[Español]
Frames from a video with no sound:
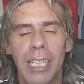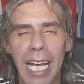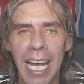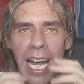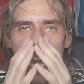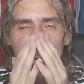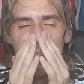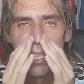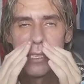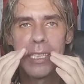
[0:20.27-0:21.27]
Claro
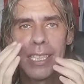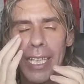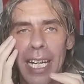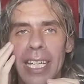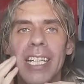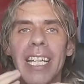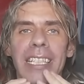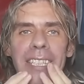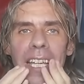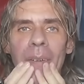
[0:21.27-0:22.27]
que sí, están ahí.
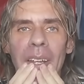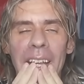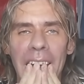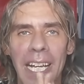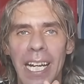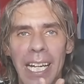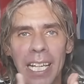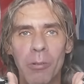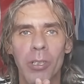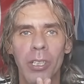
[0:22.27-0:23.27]
Gracias de verdad eh, a cada uno